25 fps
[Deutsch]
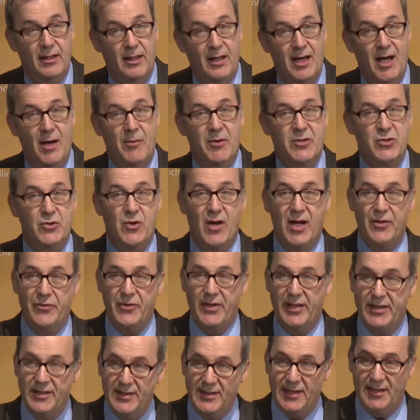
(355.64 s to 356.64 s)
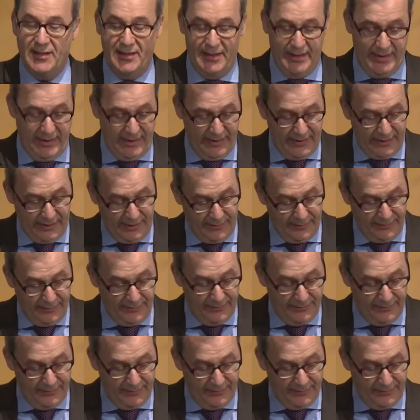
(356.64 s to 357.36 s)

Aber so einfach ist das ja nicht.